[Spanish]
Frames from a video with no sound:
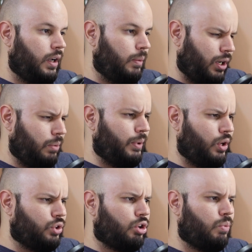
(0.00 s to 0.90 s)
Eh, bueno,
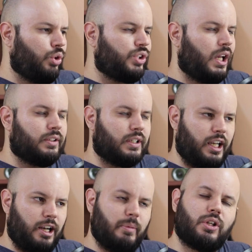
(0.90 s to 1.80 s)
pero esto cómo lo usas?
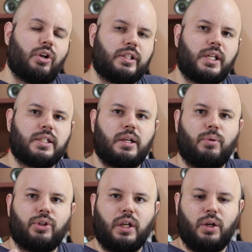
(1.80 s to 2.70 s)
Generalmente lo que se hace
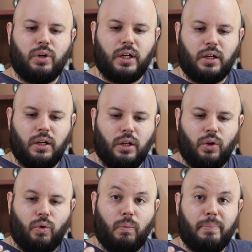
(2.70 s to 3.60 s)
es vos tenés un,
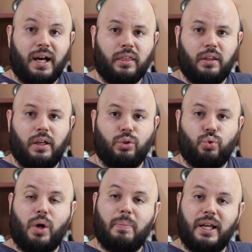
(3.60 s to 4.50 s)
un path en
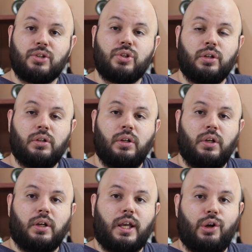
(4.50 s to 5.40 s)
tu aplicación
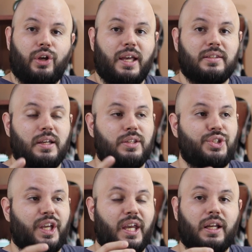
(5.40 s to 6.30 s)
que lo que hace es
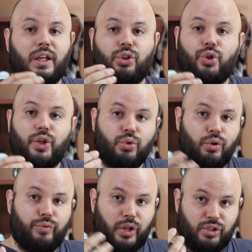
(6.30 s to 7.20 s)
chequear que toda su
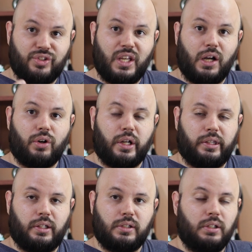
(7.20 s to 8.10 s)
configuración sea
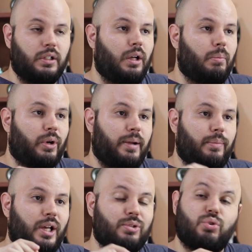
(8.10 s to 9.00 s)
correcta. ¿sí? Por
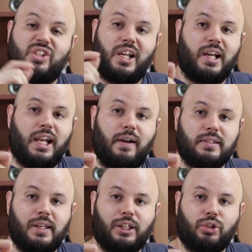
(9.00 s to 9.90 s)
ejemplo, hace un select en la
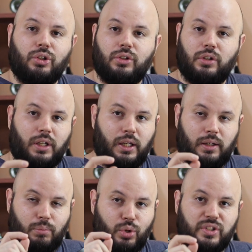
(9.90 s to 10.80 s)
base de datos
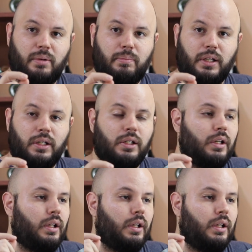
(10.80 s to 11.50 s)
eh, muy simple,